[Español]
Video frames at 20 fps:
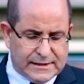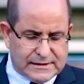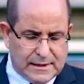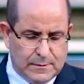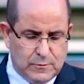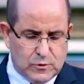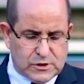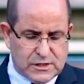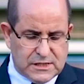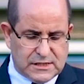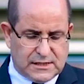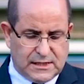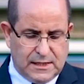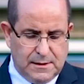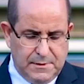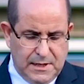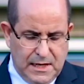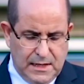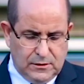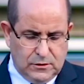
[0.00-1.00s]
que estamos
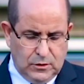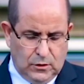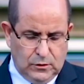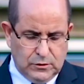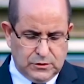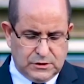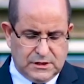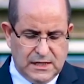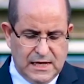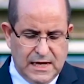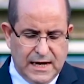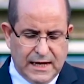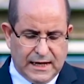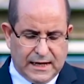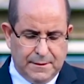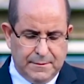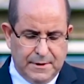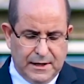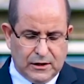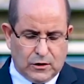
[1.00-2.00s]
escribiendo tiene
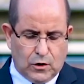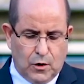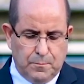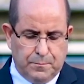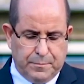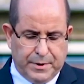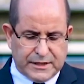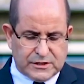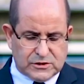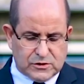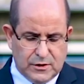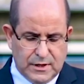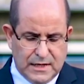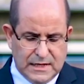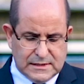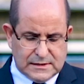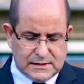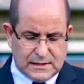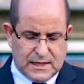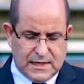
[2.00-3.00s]
que ver con
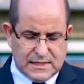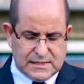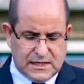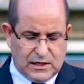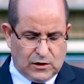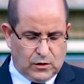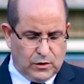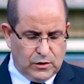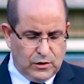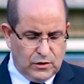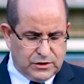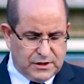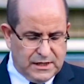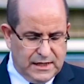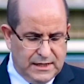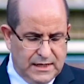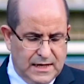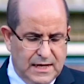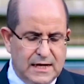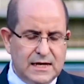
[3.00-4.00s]
personas que se
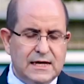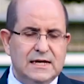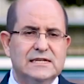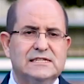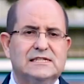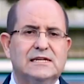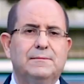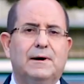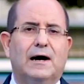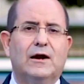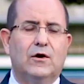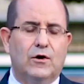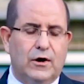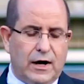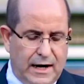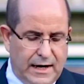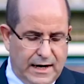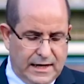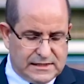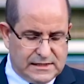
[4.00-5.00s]
conocen y se
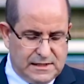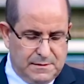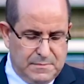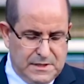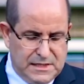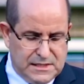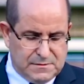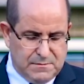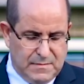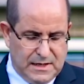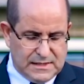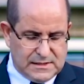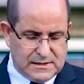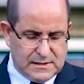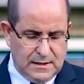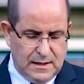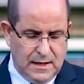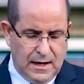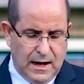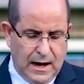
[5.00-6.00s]
valoran a sí
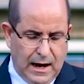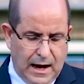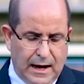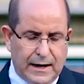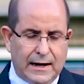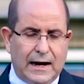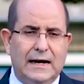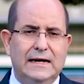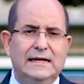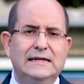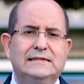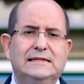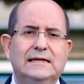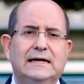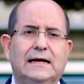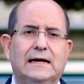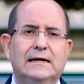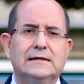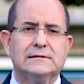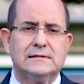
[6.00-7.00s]
mismas,
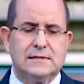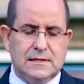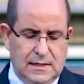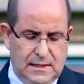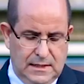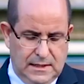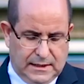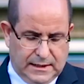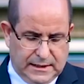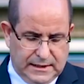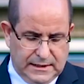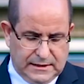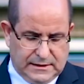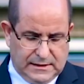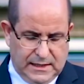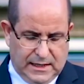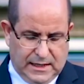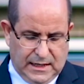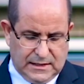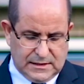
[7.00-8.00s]
analíticas y
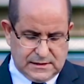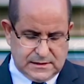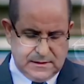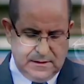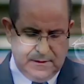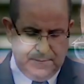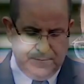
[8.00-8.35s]
críticas,